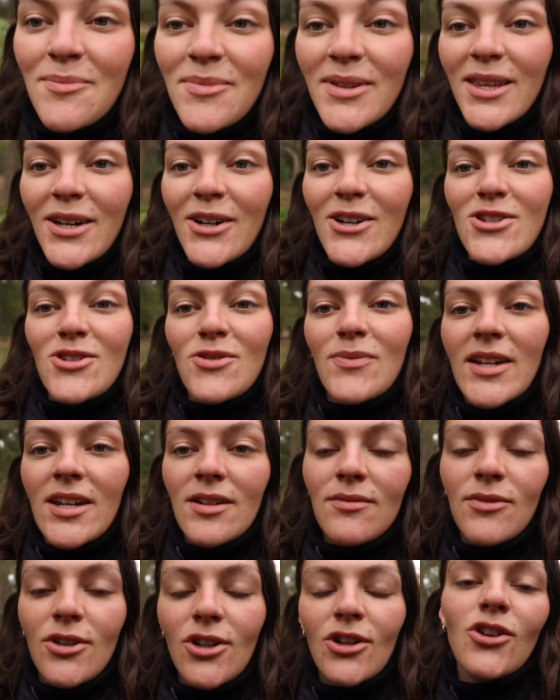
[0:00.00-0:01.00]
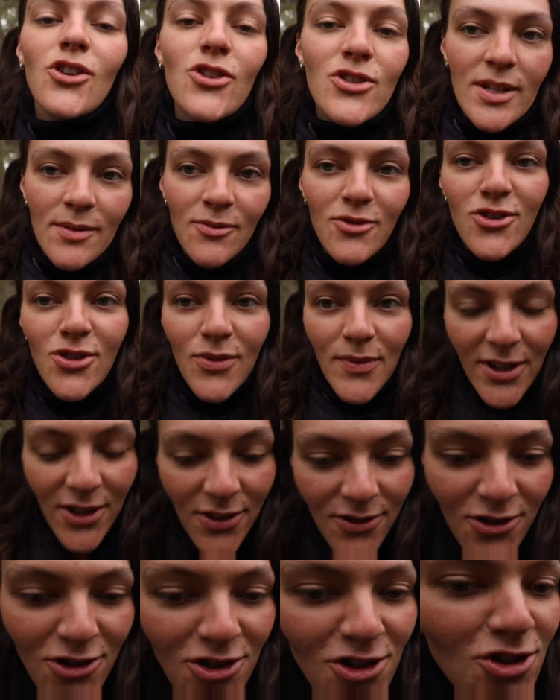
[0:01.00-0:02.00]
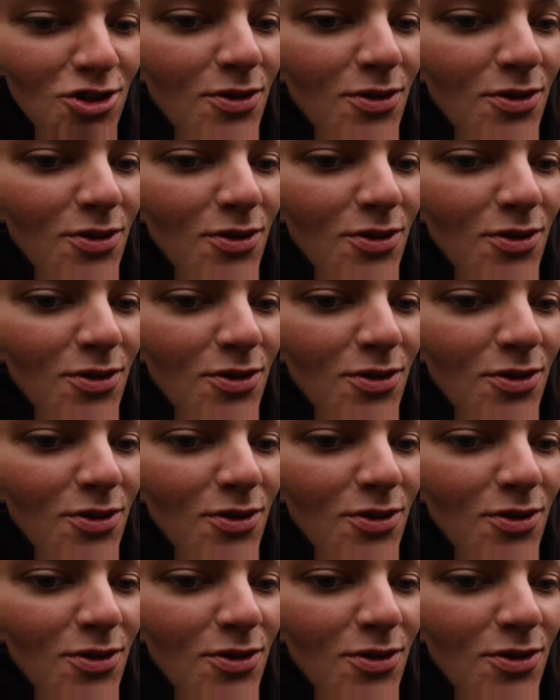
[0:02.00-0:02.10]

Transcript: empezado a subir, bueno, los hemos subido, no se